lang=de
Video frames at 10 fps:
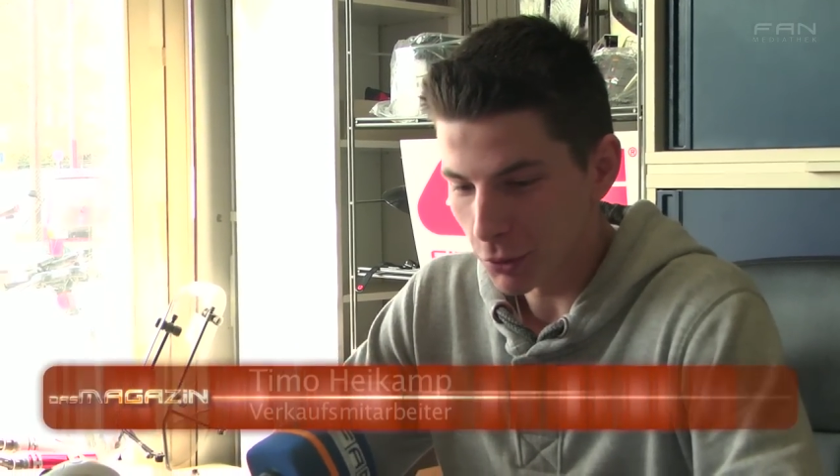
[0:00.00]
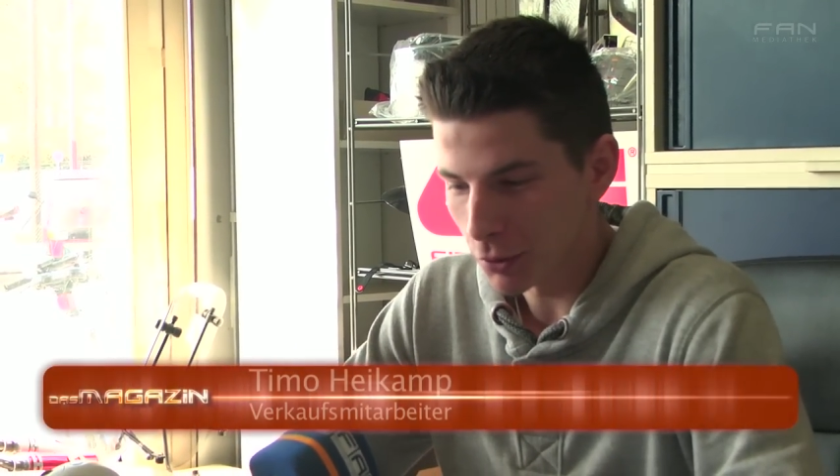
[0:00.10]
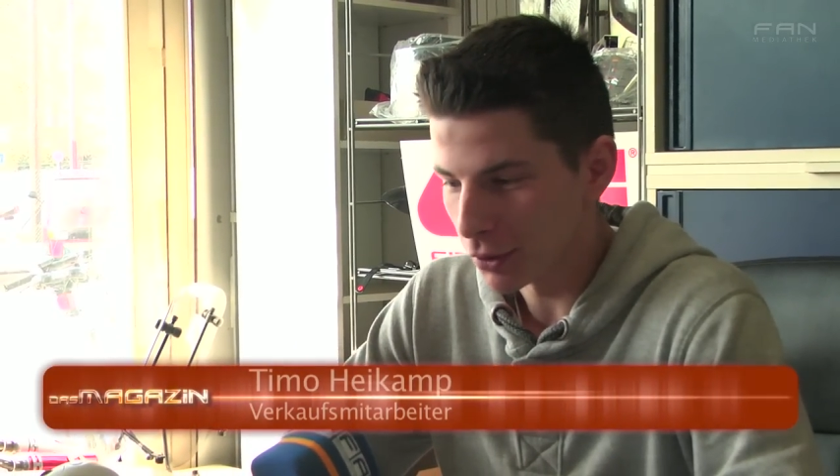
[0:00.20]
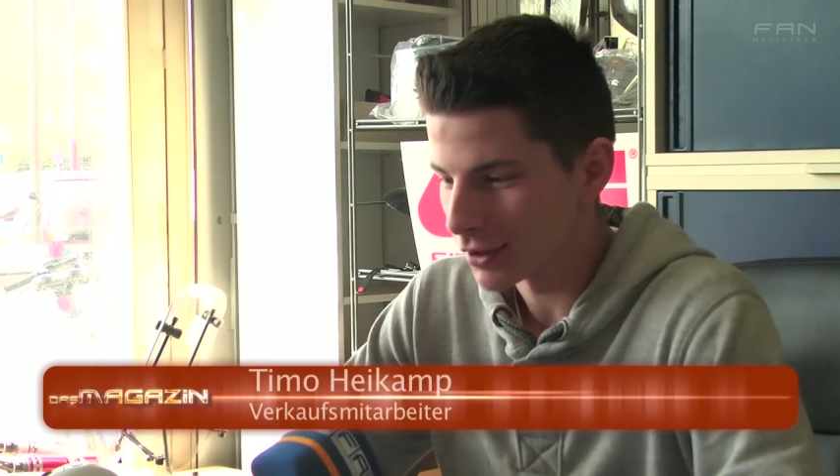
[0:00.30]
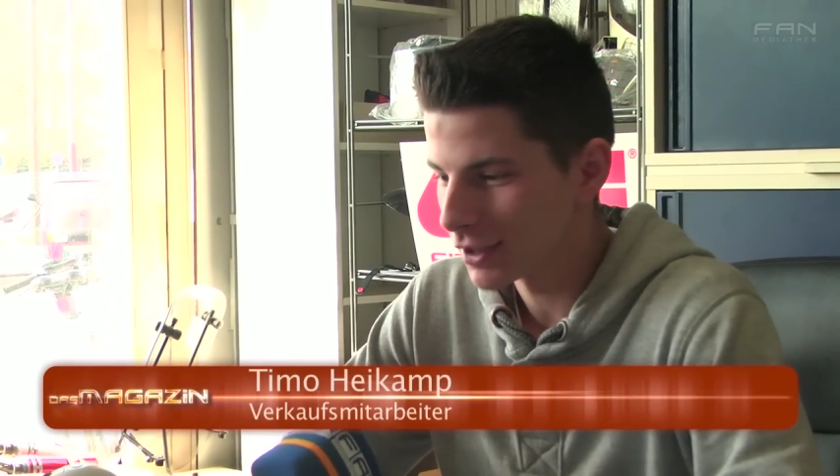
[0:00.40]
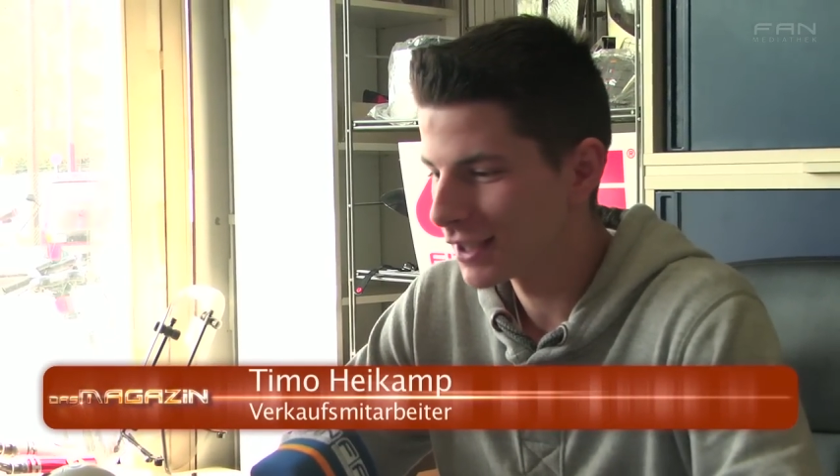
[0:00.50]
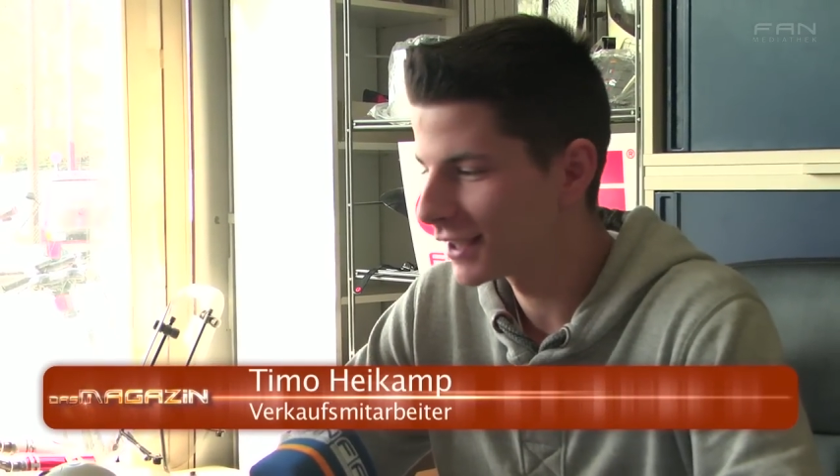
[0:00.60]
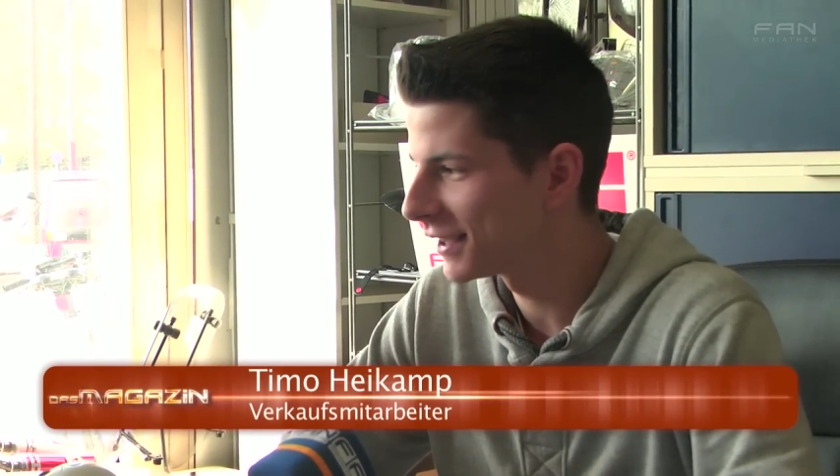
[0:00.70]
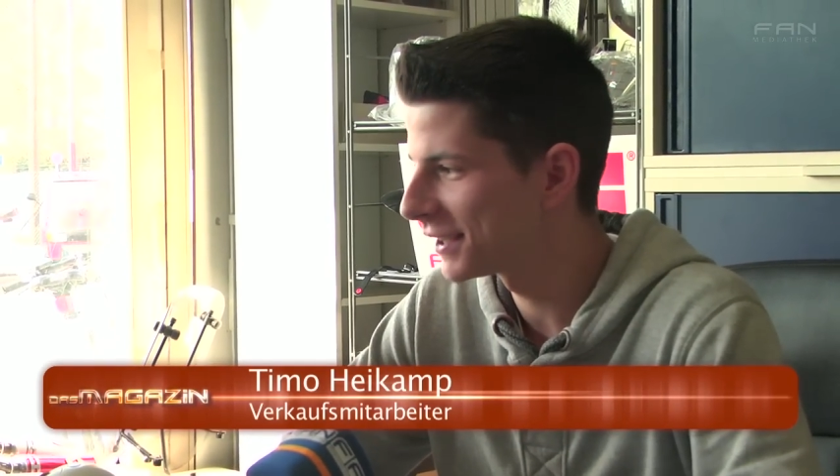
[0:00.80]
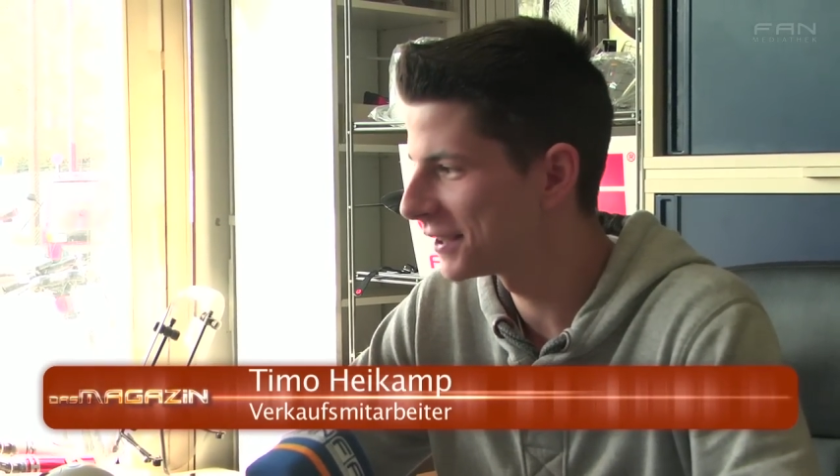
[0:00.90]
Oh Gott.
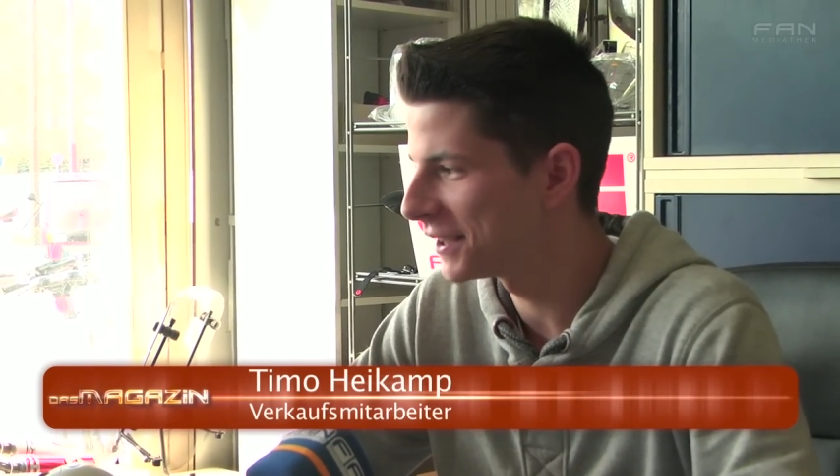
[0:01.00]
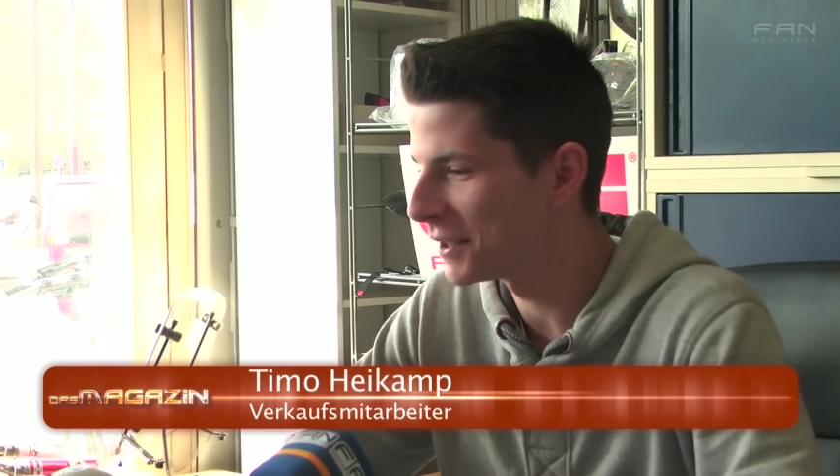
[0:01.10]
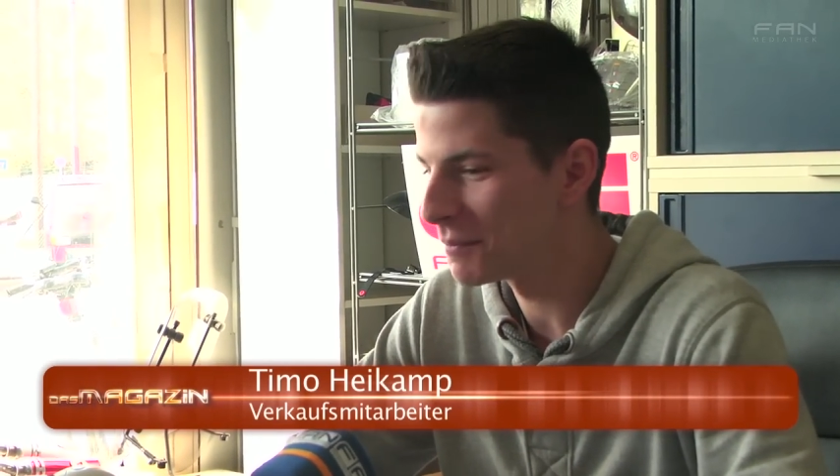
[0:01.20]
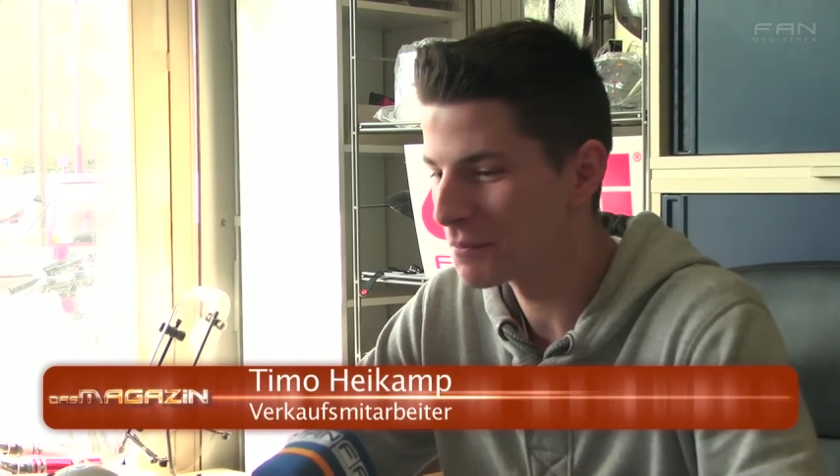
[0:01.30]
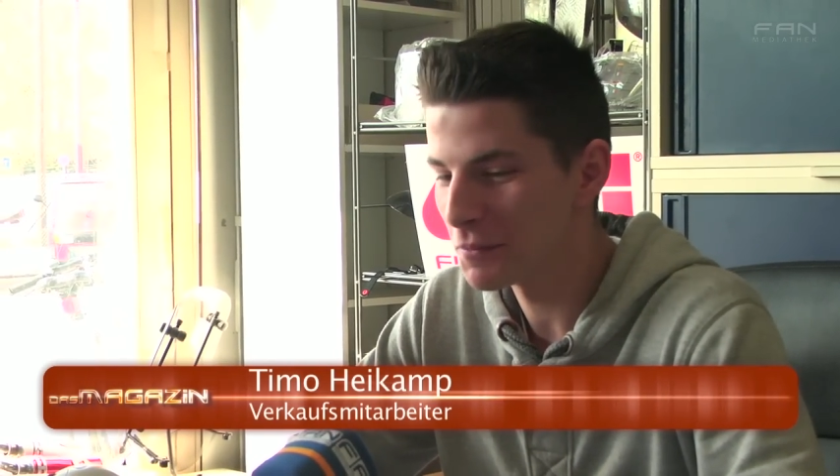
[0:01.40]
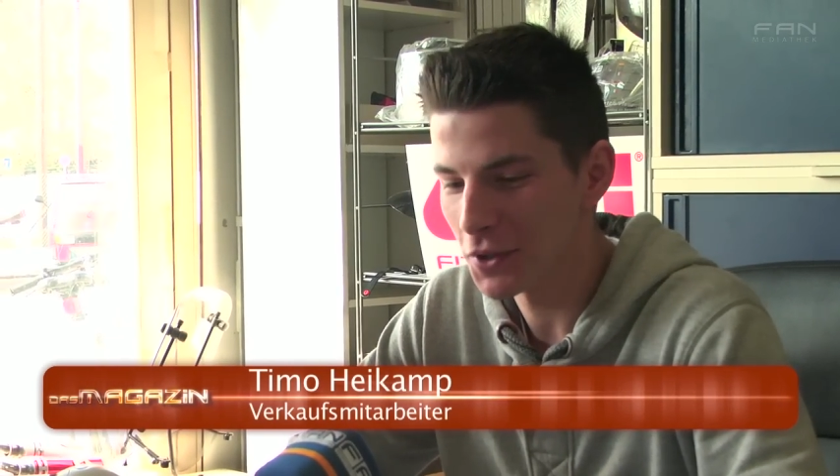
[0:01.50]
Ähm,